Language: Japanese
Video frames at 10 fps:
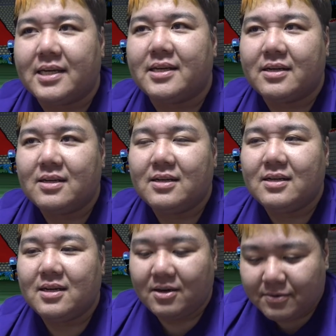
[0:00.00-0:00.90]
い。
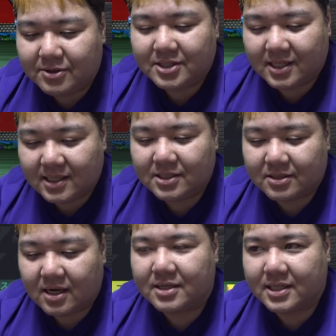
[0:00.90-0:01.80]
フューチャー選手
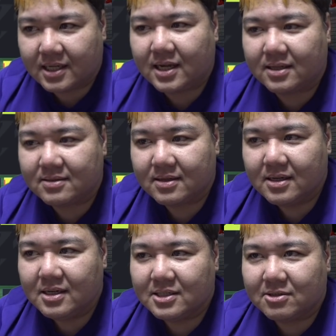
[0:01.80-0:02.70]
が引けた
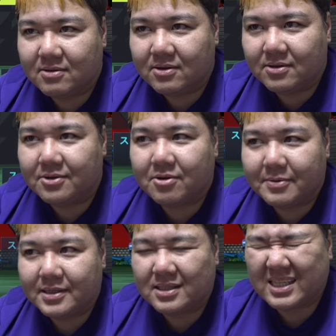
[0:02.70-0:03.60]
その喜
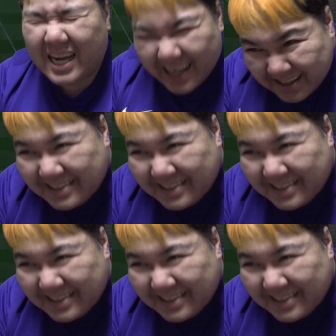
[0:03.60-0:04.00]
び、使える